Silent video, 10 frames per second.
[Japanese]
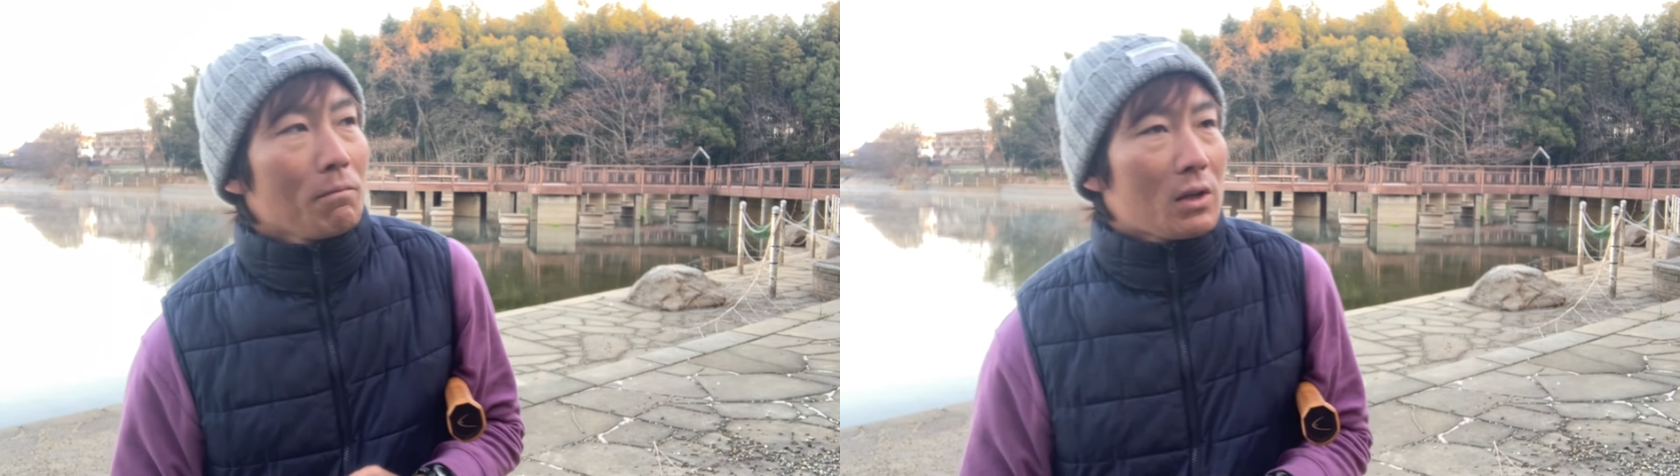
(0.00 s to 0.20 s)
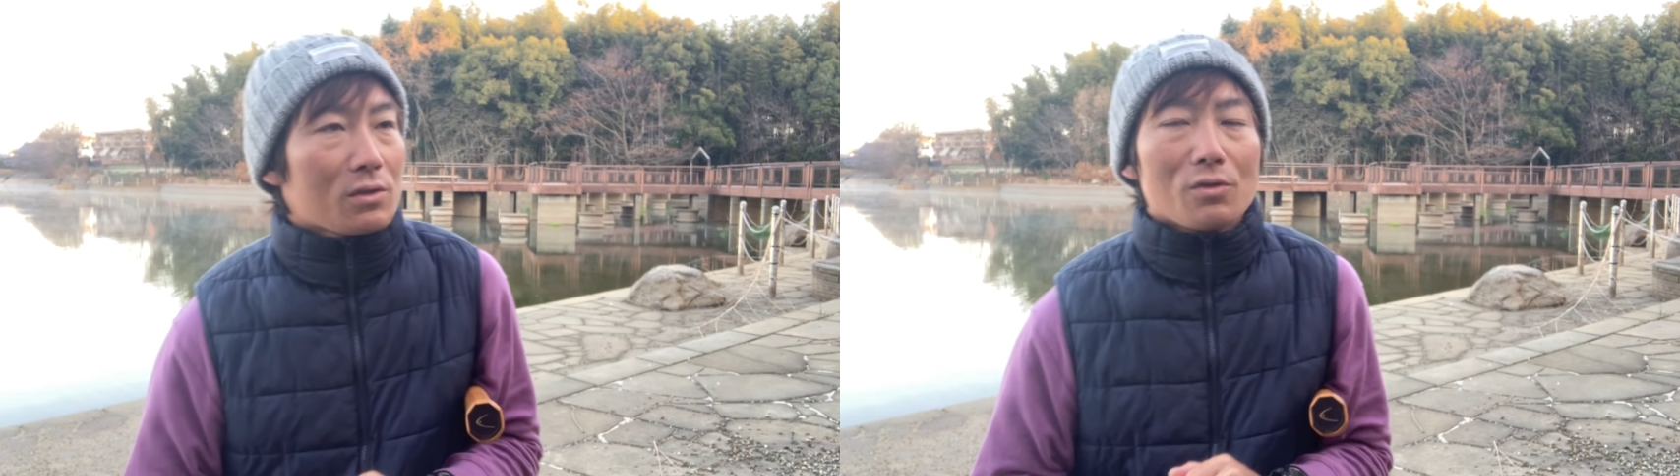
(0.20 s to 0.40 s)

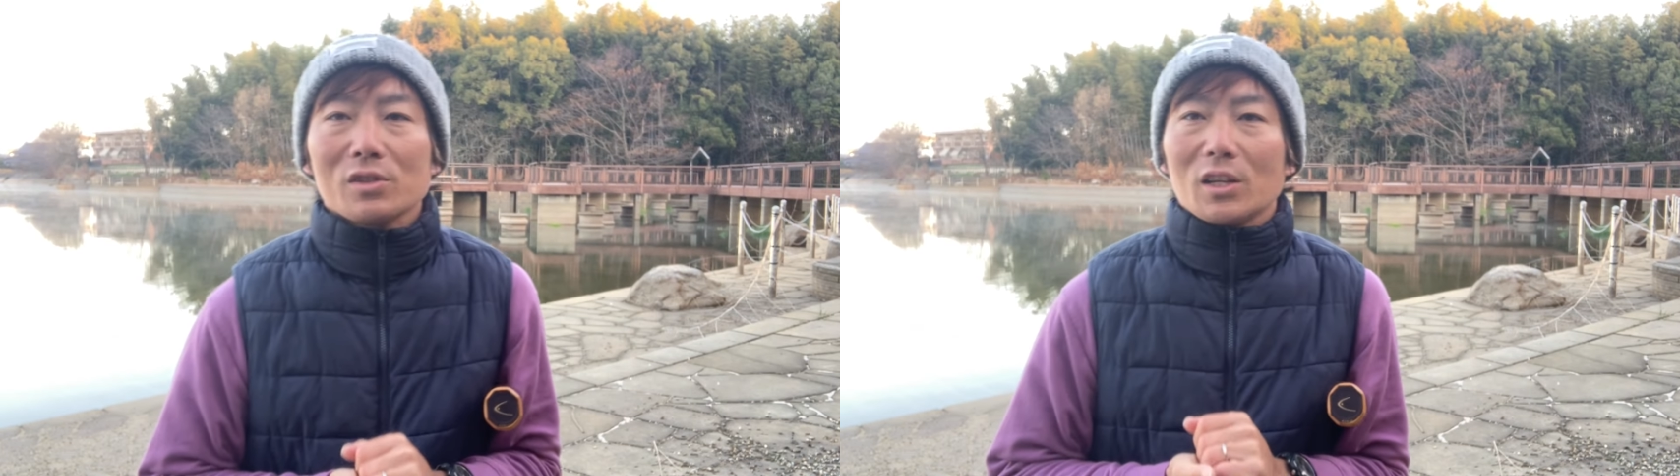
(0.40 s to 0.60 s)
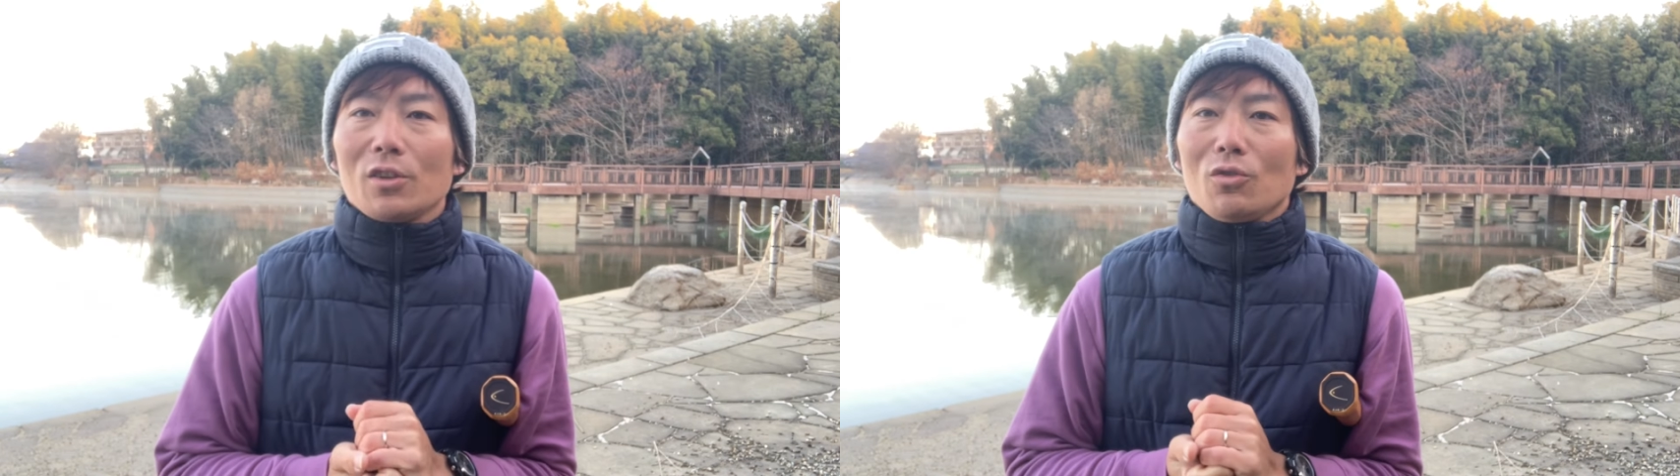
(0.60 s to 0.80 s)
まあ、その
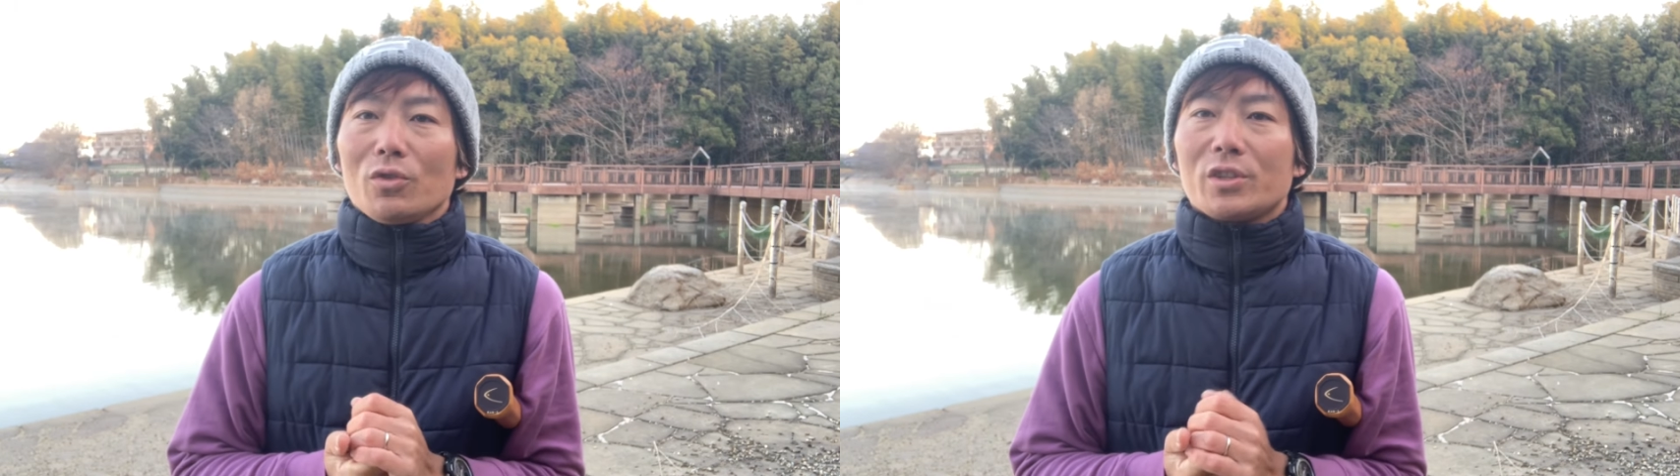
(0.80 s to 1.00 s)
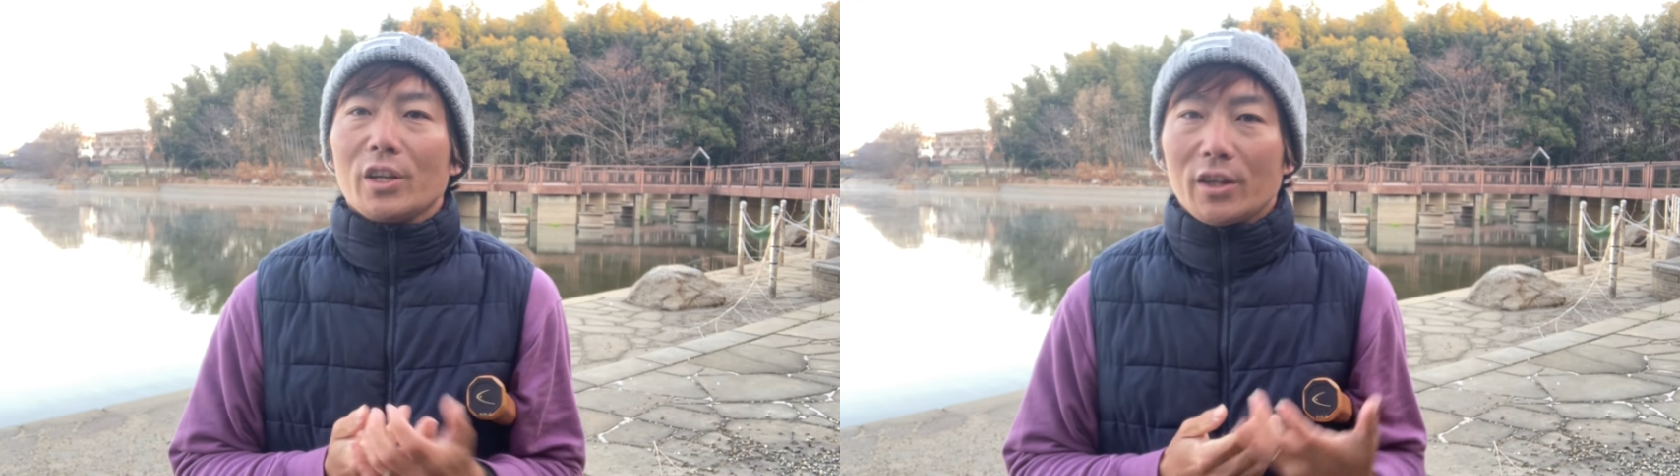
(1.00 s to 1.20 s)
スタート
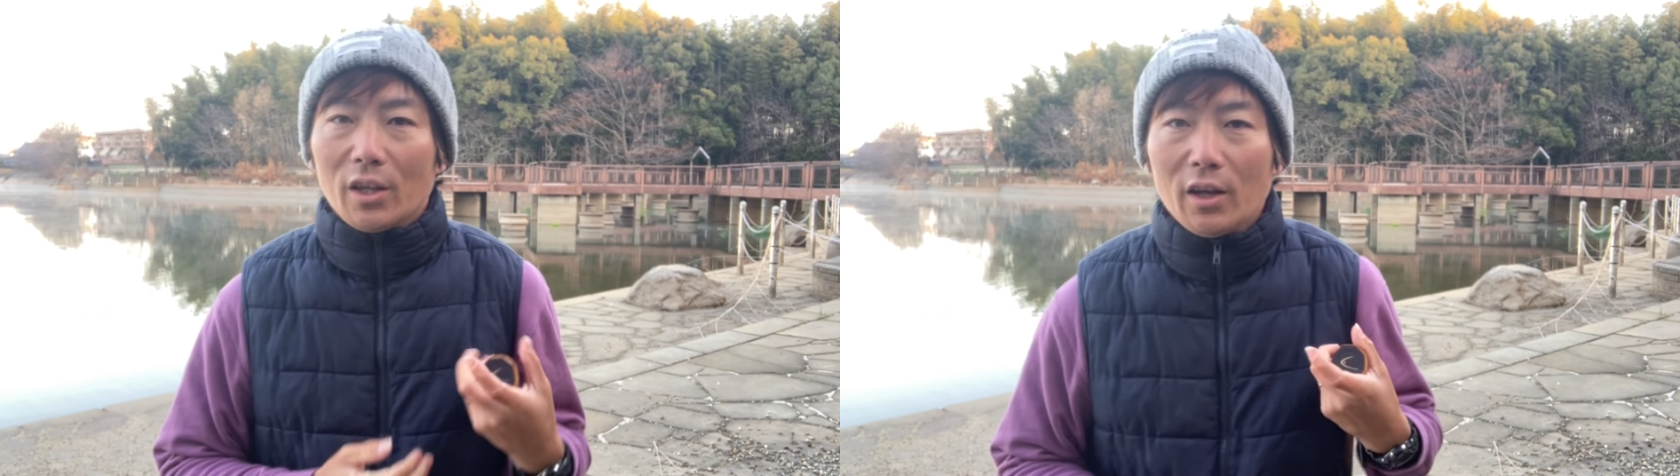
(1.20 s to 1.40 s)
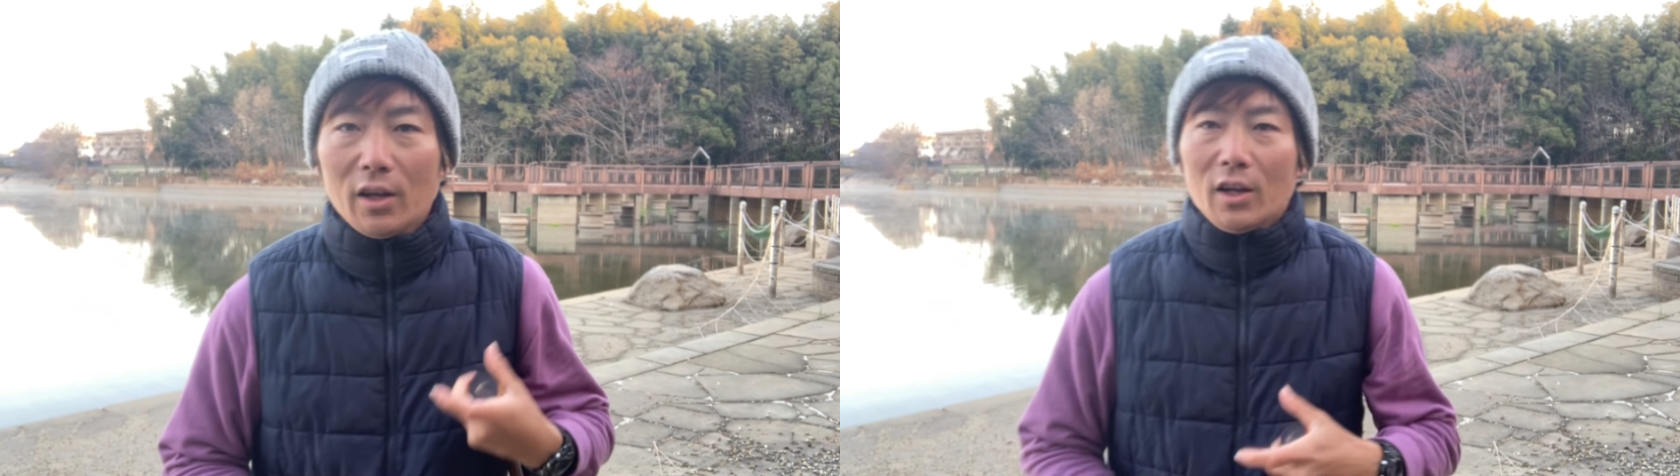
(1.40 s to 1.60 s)
をしていって、